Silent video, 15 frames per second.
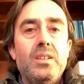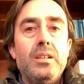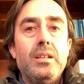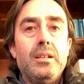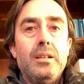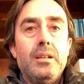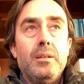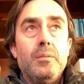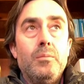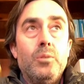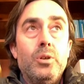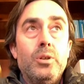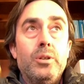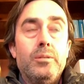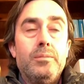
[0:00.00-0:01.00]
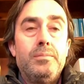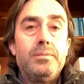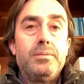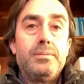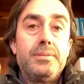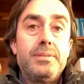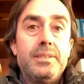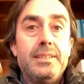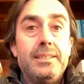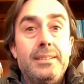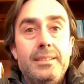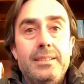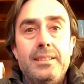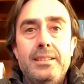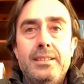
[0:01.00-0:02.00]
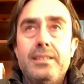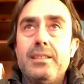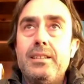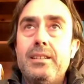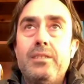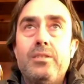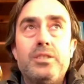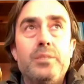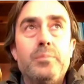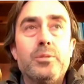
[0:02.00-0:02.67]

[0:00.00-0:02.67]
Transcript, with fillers: Bueno, eh, en los tiempos que están